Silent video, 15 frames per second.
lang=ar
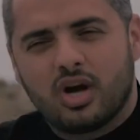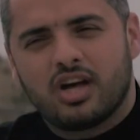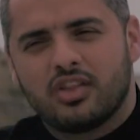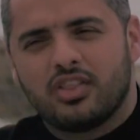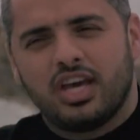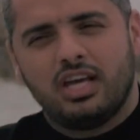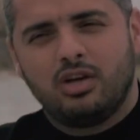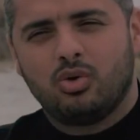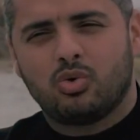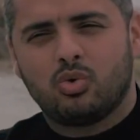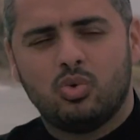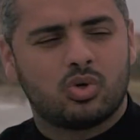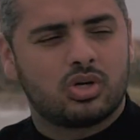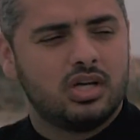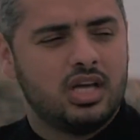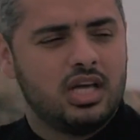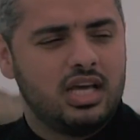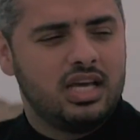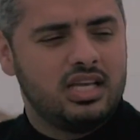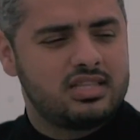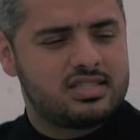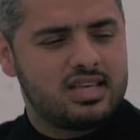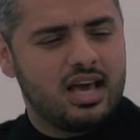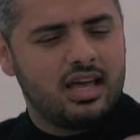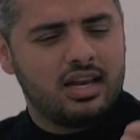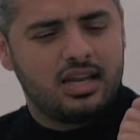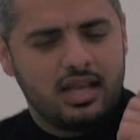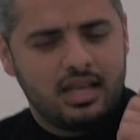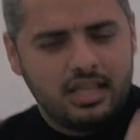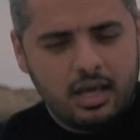وقضايا العقوق إنسان
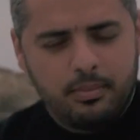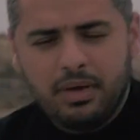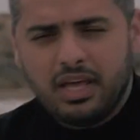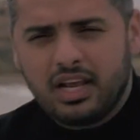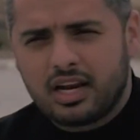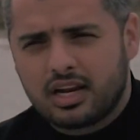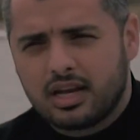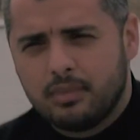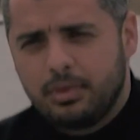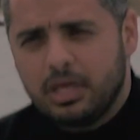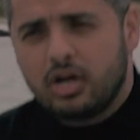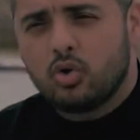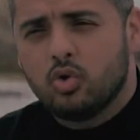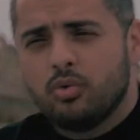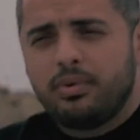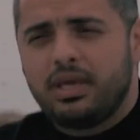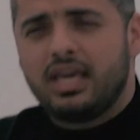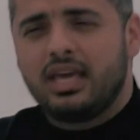يبر بروا